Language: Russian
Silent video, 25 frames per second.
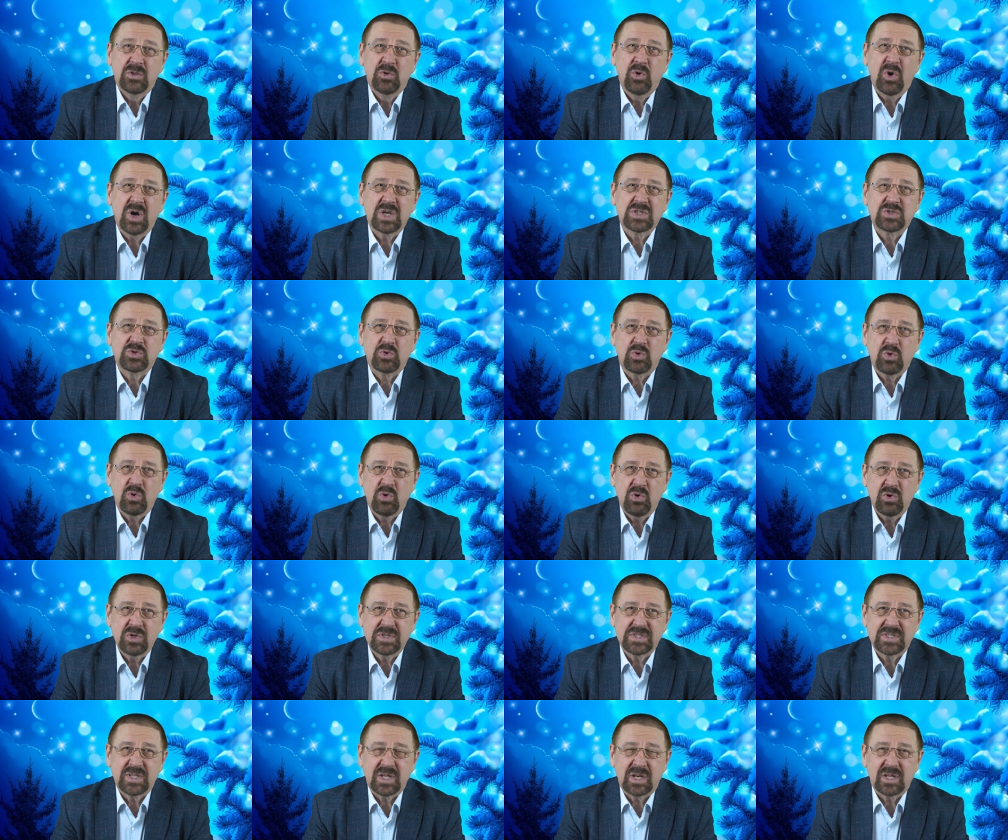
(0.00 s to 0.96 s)
Ну а с
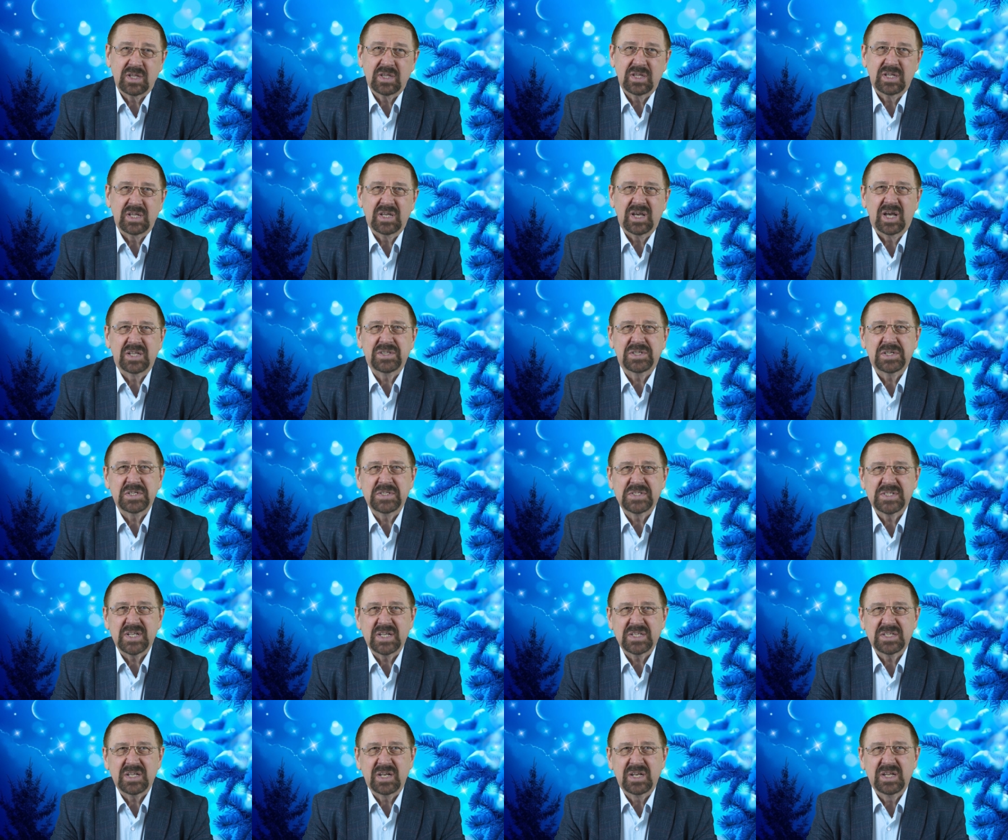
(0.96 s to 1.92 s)
другой стороны,
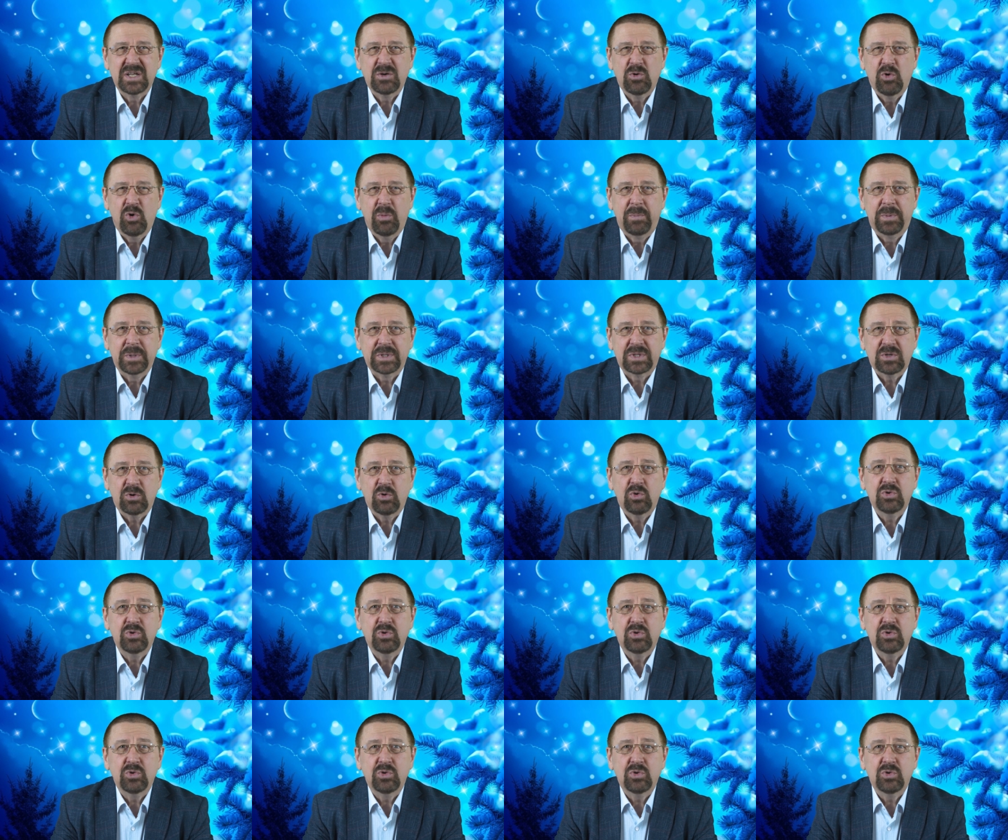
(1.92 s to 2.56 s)
отрицательный опыт,